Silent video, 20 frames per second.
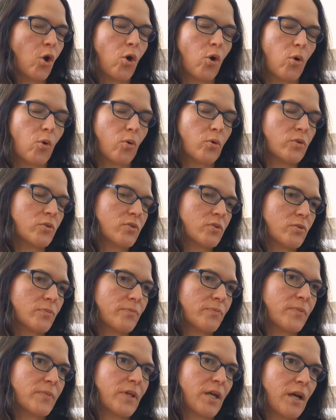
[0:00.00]
und
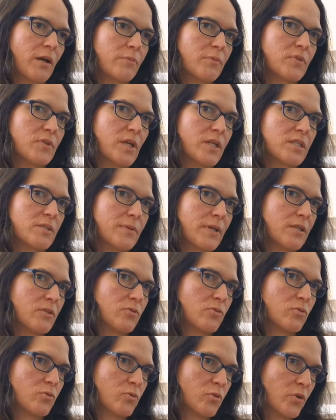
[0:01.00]
ähm, habe seit
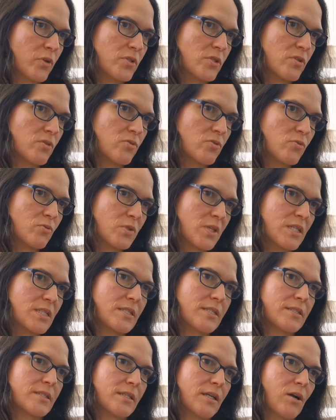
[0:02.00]
2019
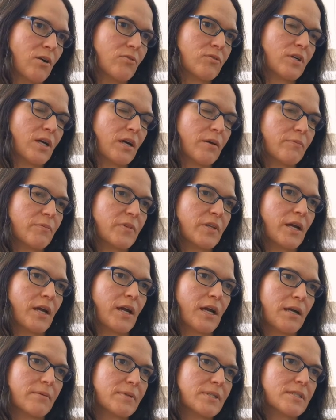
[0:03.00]
zusätzlich die Aufgaben der
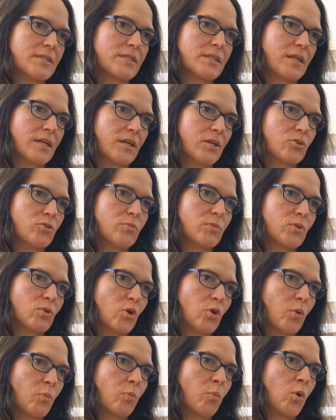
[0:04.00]
Arbeitssicherheit
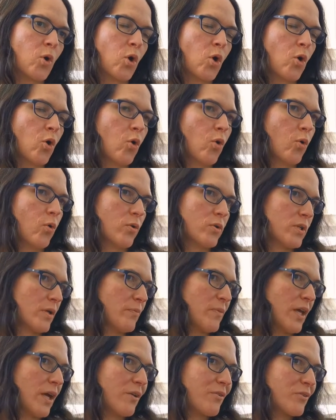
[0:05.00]
übernommen und habe
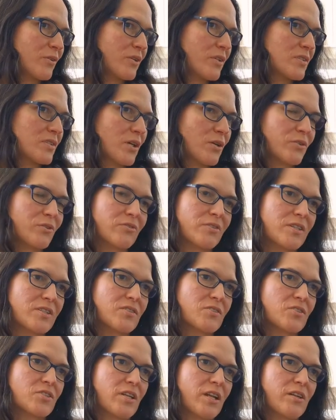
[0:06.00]
dadurch jetzt auch eine
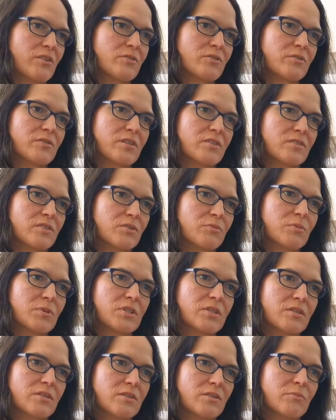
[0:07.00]
feste Stelle, sodass ich
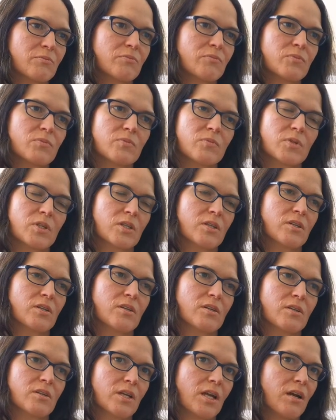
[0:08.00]
mich ähm,
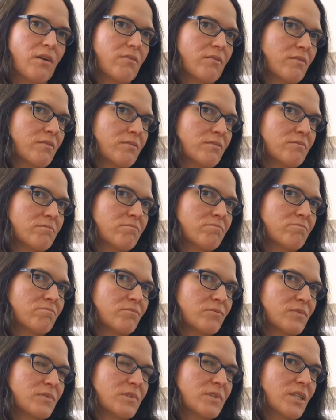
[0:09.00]
ja,
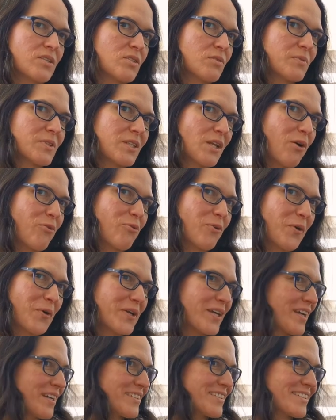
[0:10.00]
dass ich mich darauf freuen
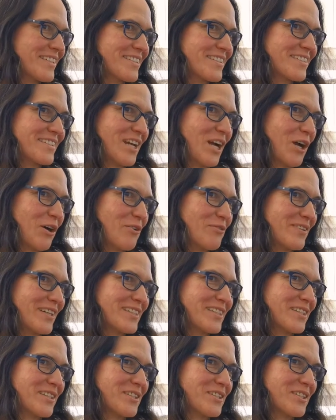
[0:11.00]
kann, die nächsten Jahre auch
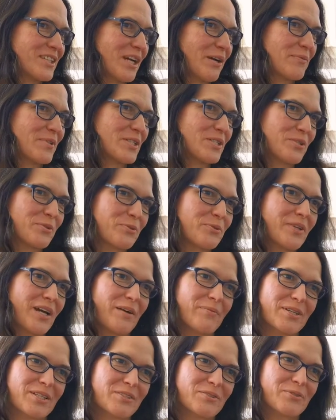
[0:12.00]
weiterhin hier am Institut
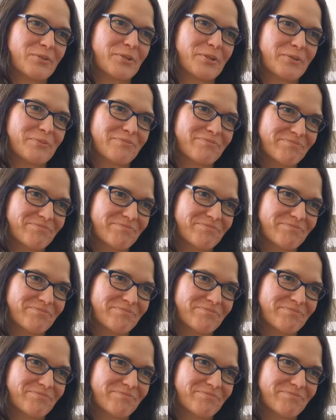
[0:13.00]
arbeiten zu können.